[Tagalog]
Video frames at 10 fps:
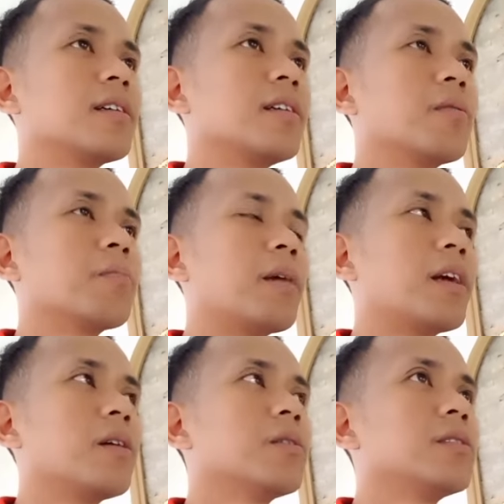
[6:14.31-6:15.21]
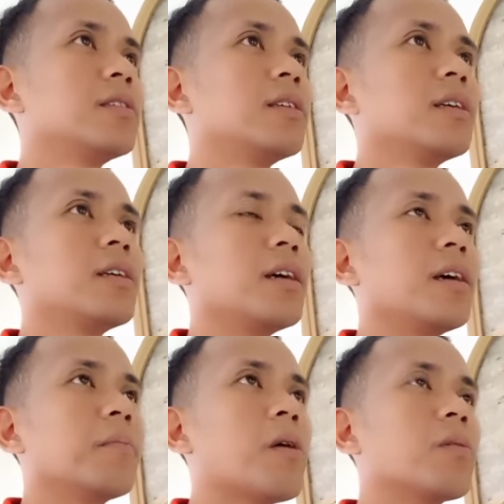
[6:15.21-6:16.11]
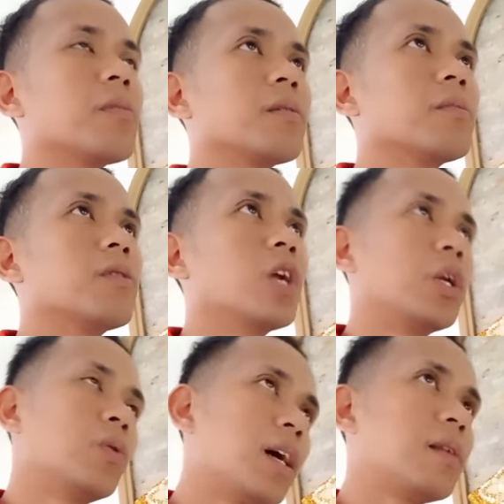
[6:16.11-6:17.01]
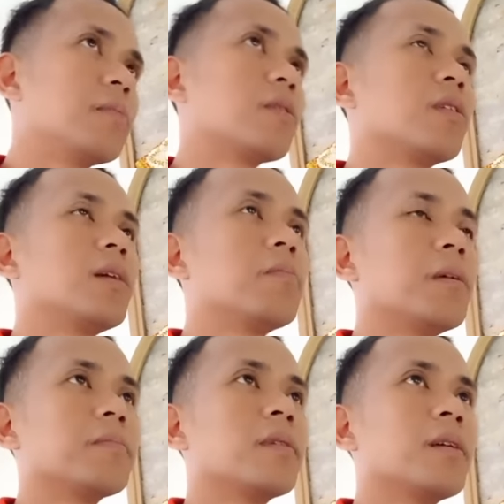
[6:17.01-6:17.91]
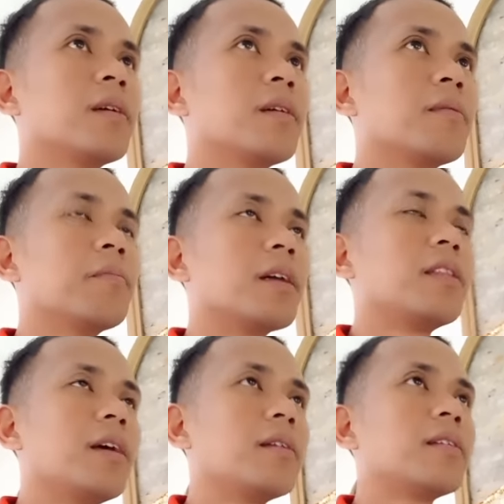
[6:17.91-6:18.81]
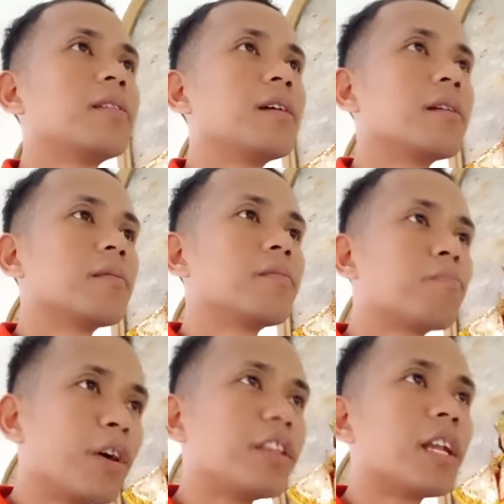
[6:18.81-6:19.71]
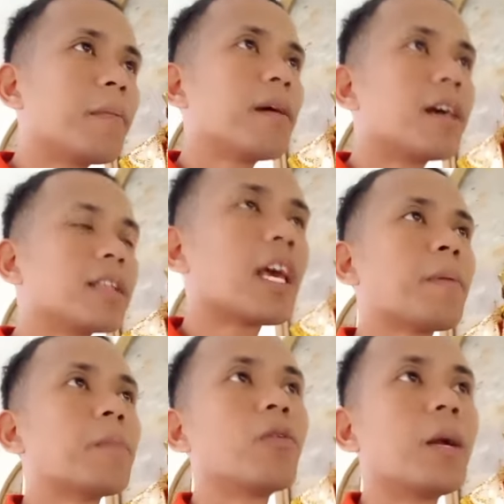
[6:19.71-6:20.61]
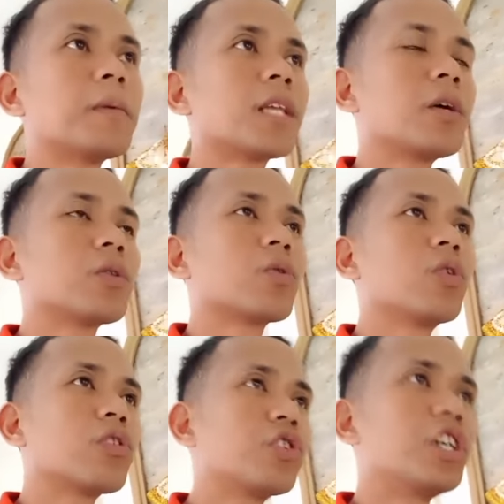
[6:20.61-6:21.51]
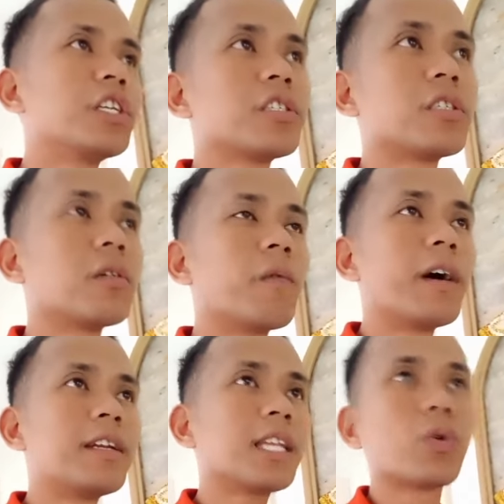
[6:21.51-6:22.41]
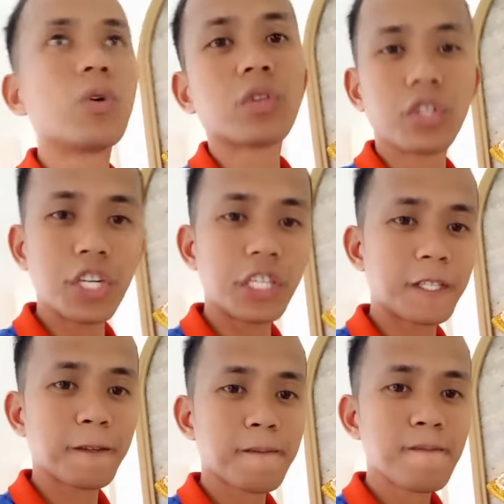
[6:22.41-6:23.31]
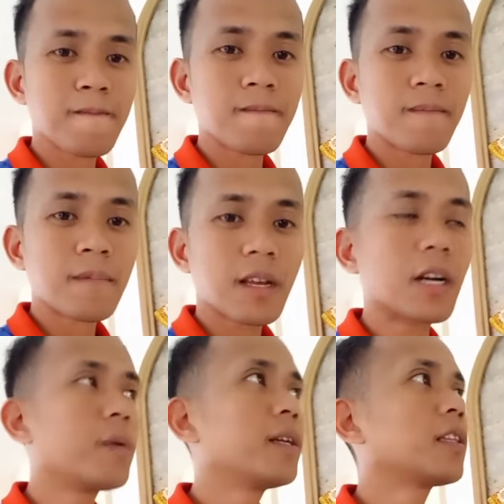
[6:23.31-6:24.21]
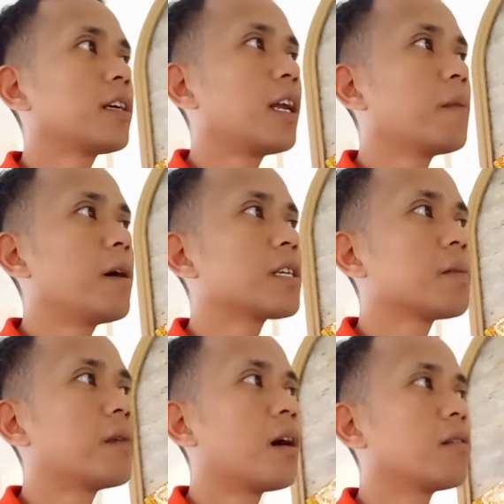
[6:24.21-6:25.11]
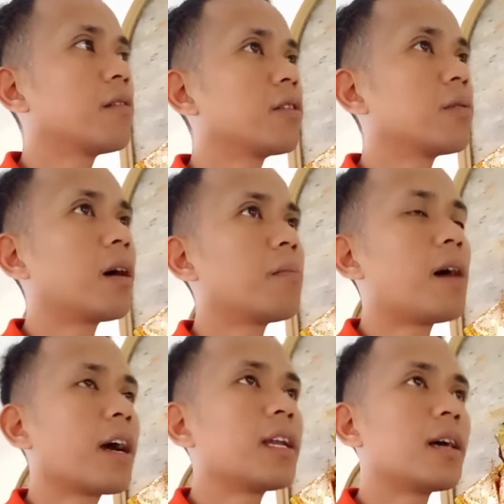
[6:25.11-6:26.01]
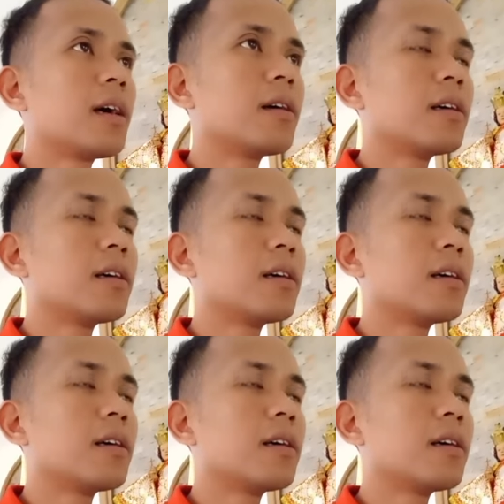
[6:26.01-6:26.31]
yung panahon eh ma- ma- maulan-ulan, makulimlim, but then pwede naman at capable naman tayo to go to church. Why not to go to church? Gagawin natin alibay somehow yung mga bagay na